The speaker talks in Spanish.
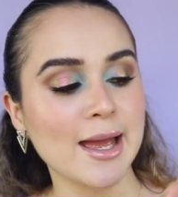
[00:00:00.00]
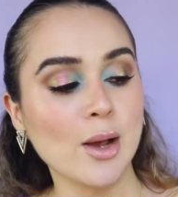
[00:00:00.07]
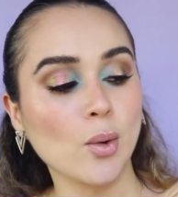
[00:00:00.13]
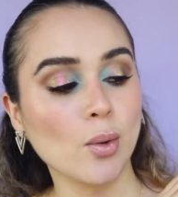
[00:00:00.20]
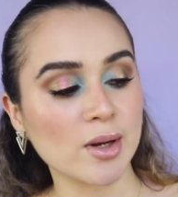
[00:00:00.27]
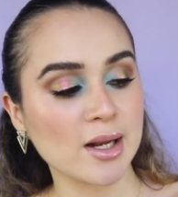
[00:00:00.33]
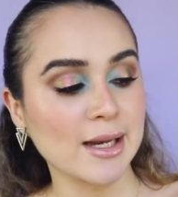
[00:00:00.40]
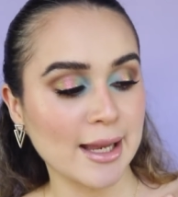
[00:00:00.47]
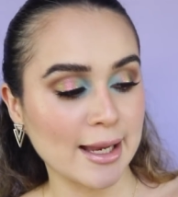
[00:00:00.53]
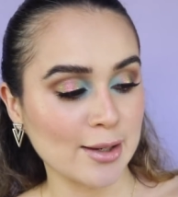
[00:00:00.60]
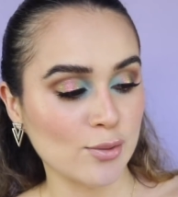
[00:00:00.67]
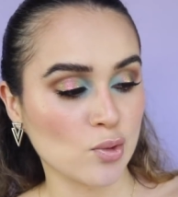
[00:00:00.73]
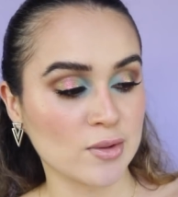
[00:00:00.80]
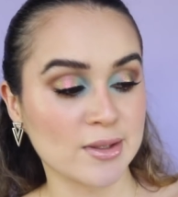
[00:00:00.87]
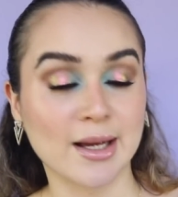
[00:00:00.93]
con el que
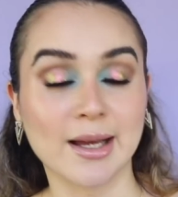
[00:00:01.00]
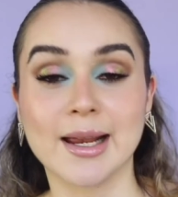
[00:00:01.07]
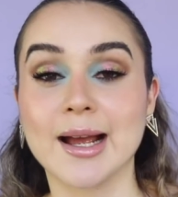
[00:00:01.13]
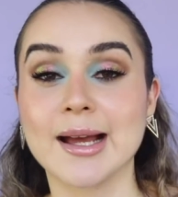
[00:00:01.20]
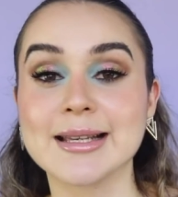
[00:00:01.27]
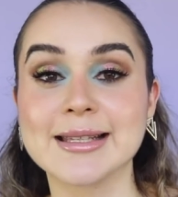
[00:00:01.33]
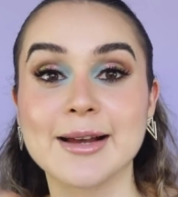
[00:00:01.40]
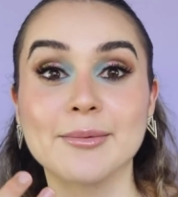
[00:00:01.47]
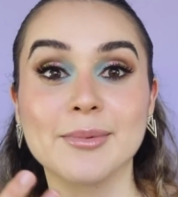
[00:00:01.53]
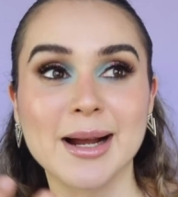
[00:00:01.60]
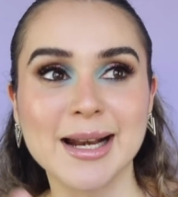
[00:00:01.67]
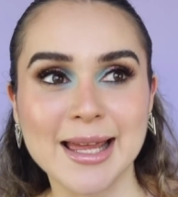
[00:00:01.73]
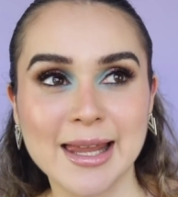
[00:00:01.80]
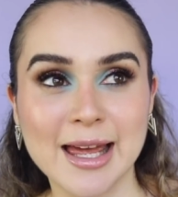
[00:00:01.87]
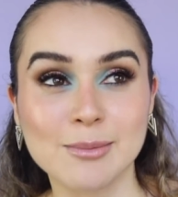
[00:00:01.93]
nos agrega esa
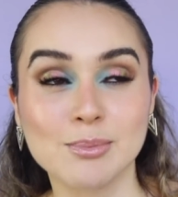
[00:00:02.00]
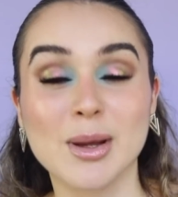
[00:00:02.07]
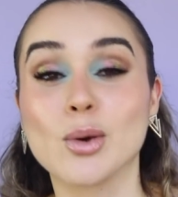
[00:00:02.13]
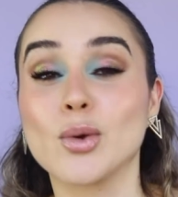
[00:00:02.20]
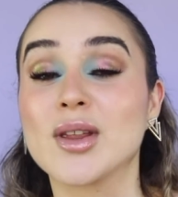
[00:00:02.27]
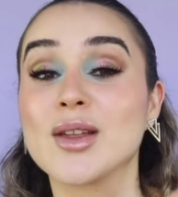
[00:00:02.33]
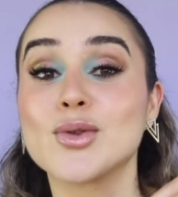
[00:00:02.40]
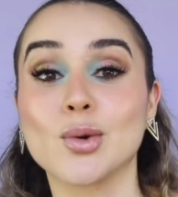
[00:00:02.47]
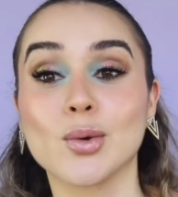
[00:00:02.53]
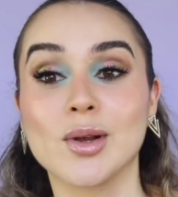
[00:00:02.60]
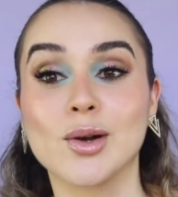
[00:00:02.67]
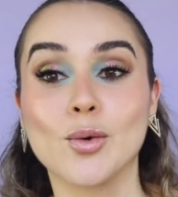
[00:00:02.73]
variedad pero dentro de